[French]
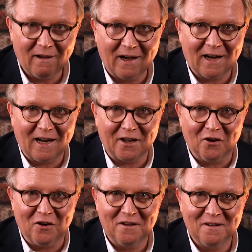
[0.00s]
elle a de la
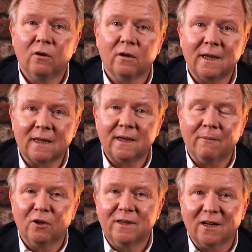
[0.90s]
gueule. Le
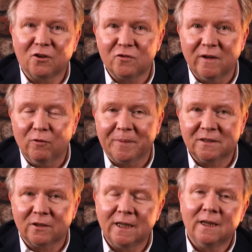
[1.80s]
quatrième modèle que je vais vous
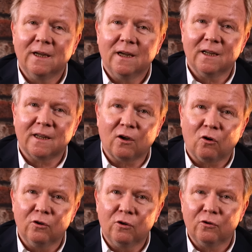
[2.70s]
présenter est un
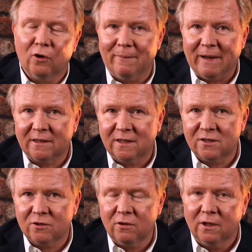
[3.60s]
chrono de la marque
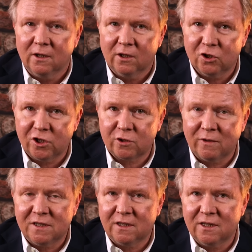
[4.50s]
Tissot. J'ai
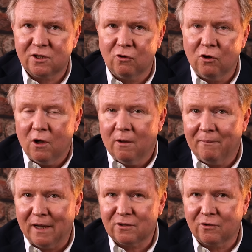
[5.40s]
choisi Tissot
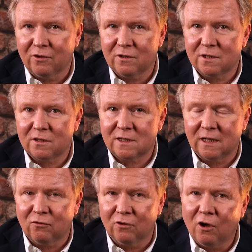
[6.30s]
parce que
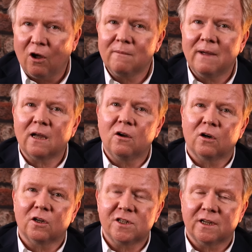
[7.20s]
c'est une grande marque
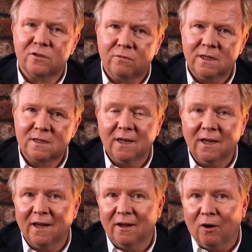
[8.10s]
horlogère suisse
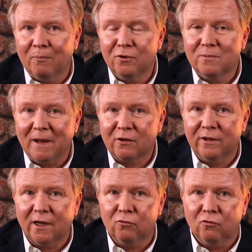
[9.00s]
qui est en plus
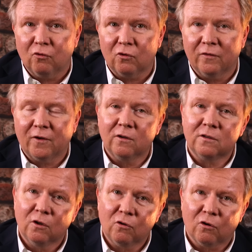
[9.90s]
partenaire du Tour de
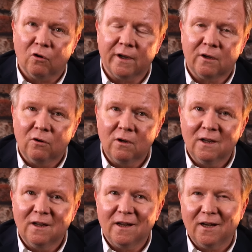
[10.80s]
France, Cocorico,
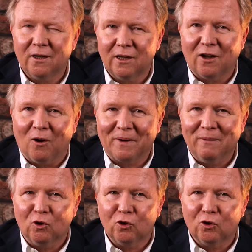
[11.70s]
et des grands prix